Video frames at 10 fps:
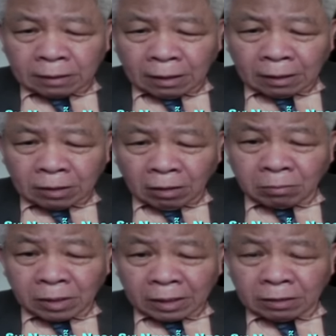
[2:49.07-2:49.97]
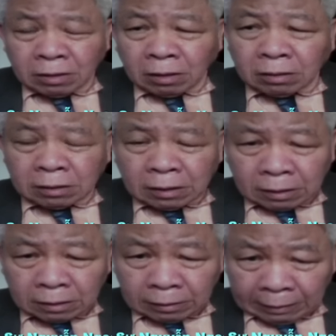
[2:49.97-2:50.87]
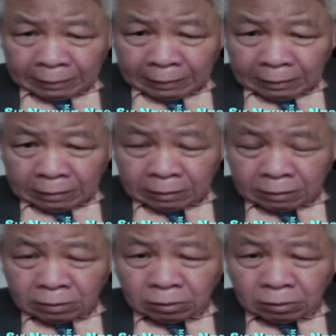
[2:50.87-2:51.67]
tức là nó là một cái nước uh, uh,